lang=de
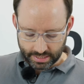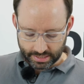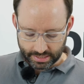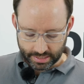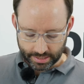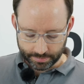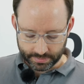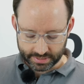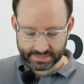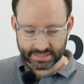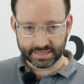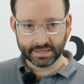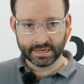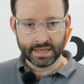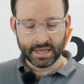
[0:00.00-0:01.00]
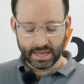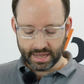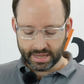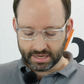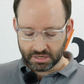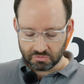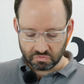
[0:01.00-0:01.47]
Ähm, ist ein,
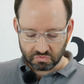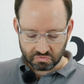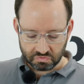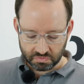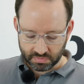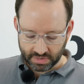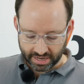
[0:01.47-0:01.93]
ein,